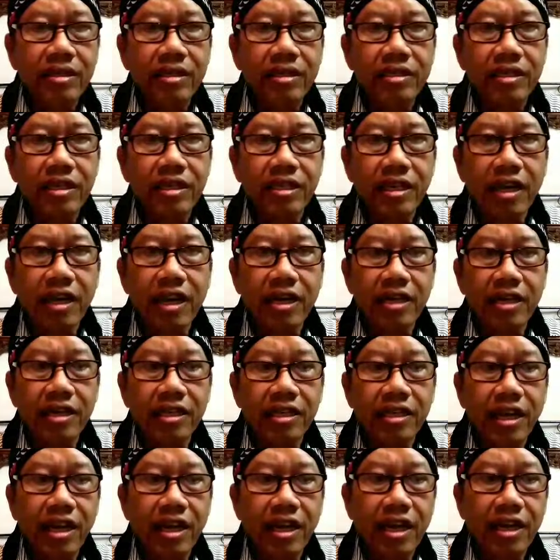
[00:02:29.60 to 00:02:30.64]
Setelah
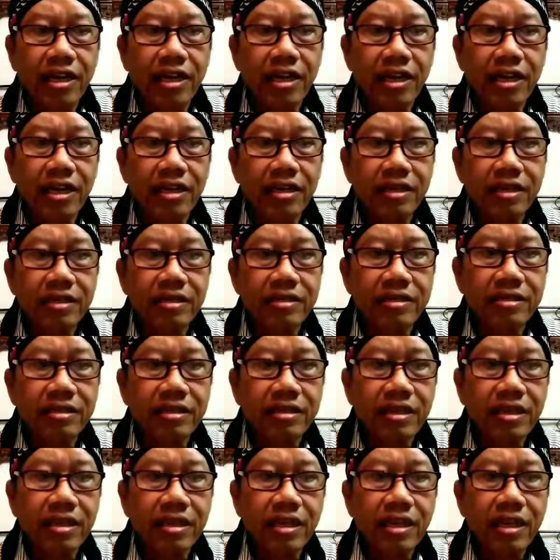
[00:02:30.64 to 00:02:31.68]
kita lahir,
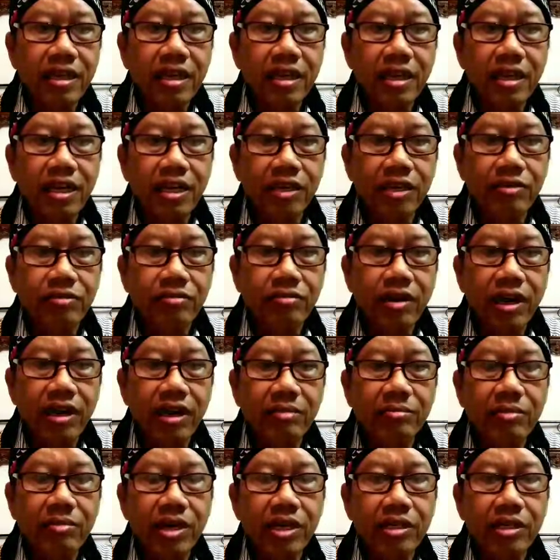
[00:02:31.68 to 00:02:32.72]
lingkungan
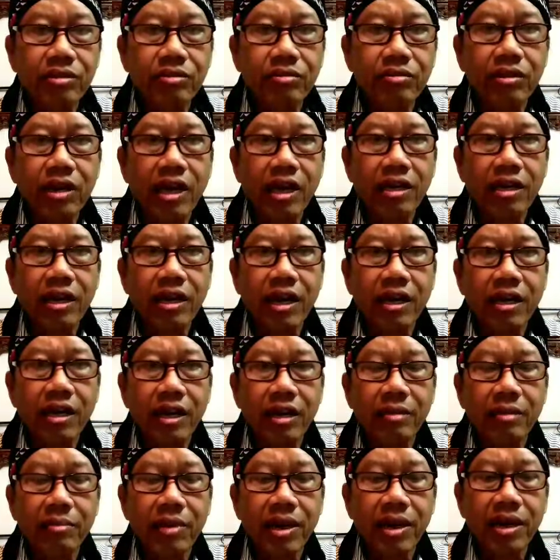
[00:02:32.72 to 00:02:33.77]
menentukan
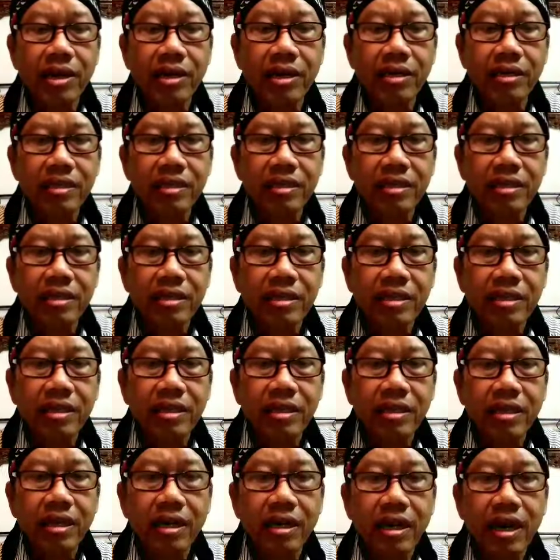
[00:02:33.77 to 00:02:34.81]
agama,
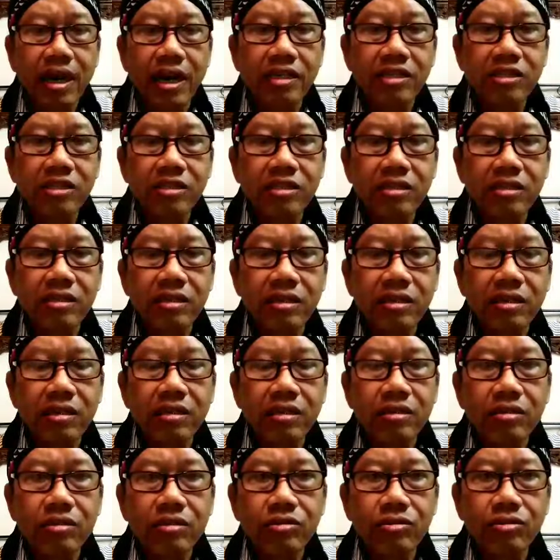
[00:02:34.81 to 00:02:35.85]
ras,
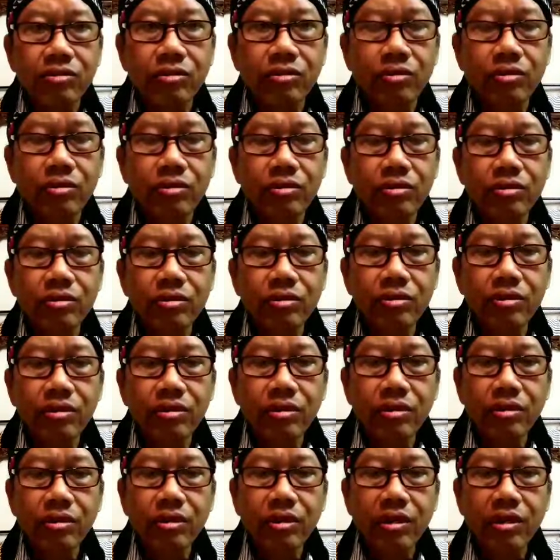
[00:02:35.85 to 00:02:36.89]
suku,
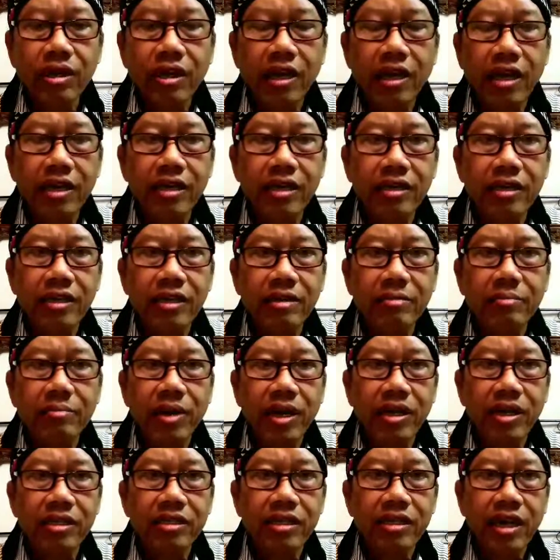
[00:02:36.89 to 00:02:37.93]
dan
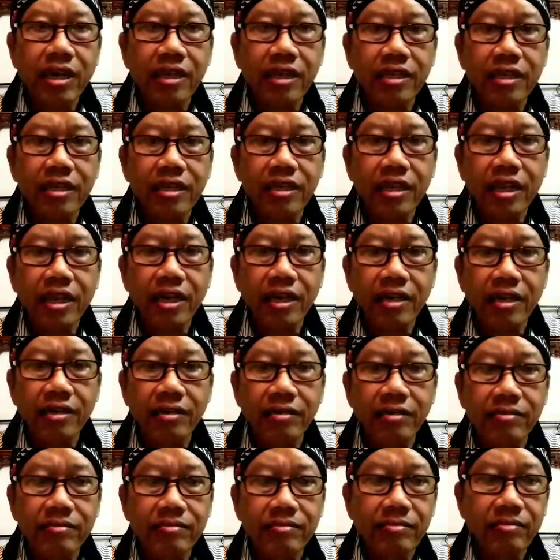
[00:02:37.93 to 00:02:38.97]
kebangsaan kita.
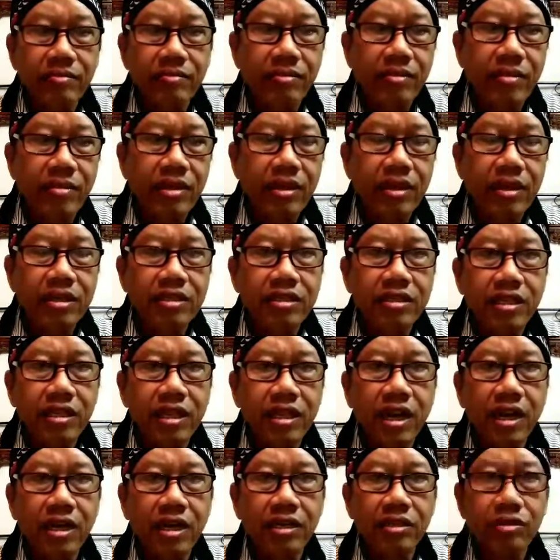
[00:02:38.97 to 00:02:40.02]

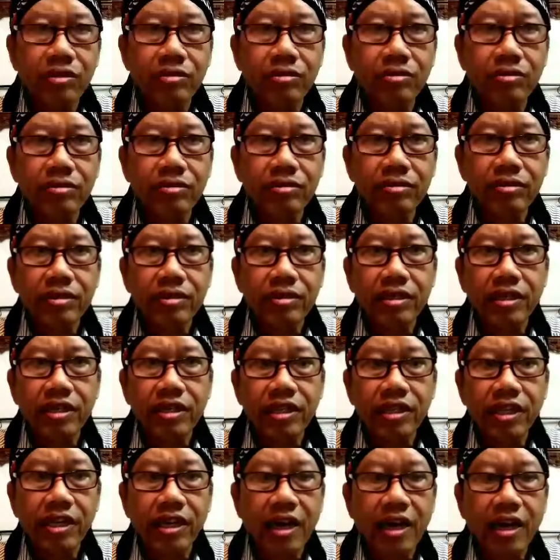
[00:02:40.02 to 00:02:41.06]
Setelah itu,
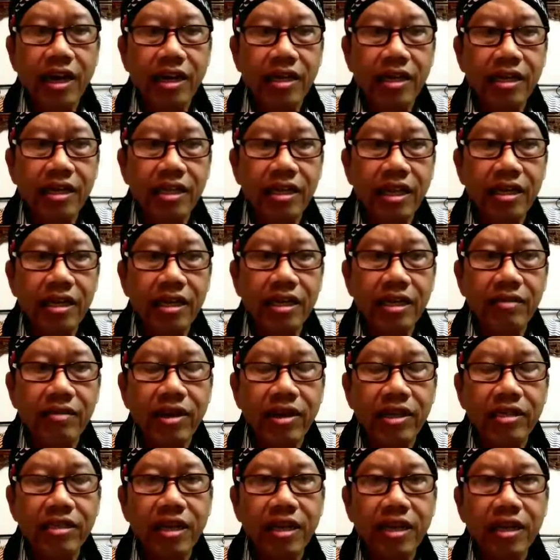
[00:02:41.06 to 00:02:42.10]
ketika kita
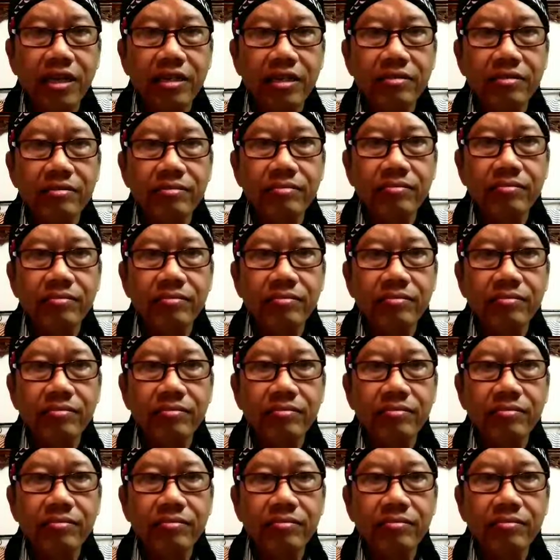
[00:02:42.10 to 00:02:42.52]
dewasa,